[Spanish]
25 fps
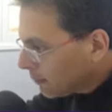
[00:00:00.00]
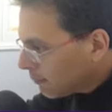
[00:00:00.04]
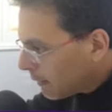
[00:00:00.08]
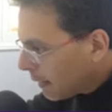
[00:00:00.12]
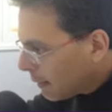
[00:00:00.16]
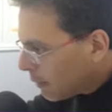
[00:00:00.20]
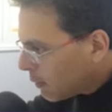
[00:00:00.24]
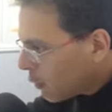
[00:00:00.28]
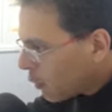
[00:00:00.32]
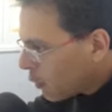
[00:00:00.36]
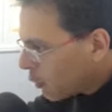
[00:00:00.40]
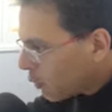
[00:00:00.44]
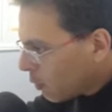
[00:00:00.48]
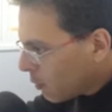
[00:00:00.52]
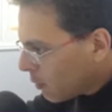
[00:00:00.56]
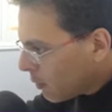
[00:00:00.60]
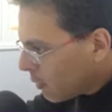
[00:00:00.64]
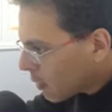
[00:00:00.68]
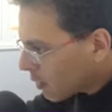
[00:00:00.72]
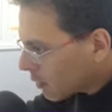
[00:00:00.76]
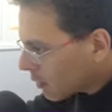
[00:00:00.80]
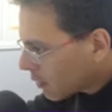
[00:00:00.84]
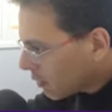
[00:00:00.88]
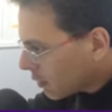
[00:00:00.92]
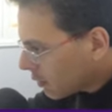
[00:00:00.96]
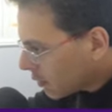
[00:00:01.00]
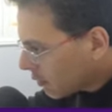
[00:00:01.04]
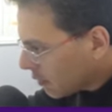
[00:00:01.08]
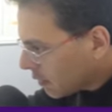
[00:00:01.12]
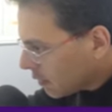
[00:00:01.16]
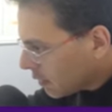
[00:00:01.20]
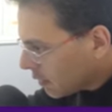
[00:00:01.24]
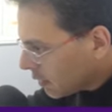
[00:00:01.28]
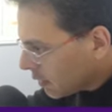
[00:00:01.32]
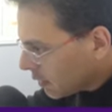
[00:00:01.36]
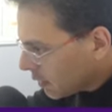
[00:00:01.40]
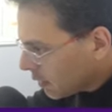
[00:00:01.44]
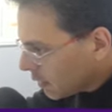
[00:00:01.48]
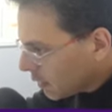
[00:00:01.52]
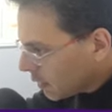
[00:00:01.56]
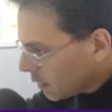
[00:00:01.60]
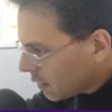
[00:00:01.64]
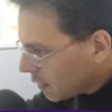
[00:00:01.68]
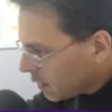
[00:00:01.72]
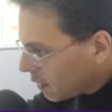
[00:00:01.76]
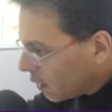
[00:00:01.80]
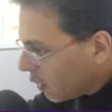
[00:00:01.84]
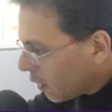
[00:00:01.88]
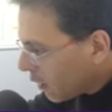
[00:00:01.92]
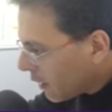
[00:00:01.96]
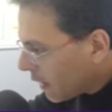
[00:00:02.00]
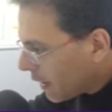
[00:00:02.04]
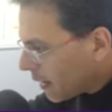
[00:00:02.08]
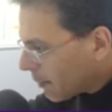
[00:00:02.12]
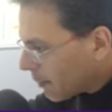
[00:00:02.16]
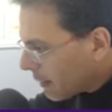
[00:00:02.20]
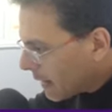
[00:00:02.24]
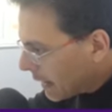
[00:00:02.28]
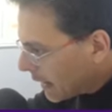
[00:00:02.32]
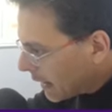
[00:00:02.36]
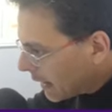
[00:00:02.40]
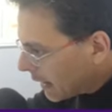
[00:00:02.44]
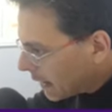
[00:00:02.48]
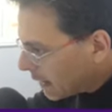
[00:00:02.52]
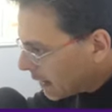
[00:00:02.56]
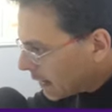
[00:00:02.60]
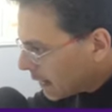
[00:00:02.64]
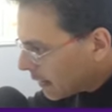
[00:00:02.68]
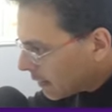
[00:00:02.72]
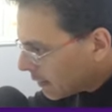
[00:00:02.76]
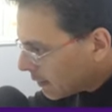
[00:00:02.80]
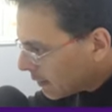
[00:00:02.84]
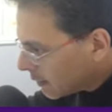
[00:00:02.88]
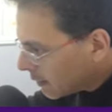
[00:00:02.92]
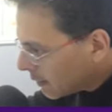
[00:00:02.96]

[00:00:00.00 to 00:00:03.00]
Vamos con Groupbox. Nordic me encanta.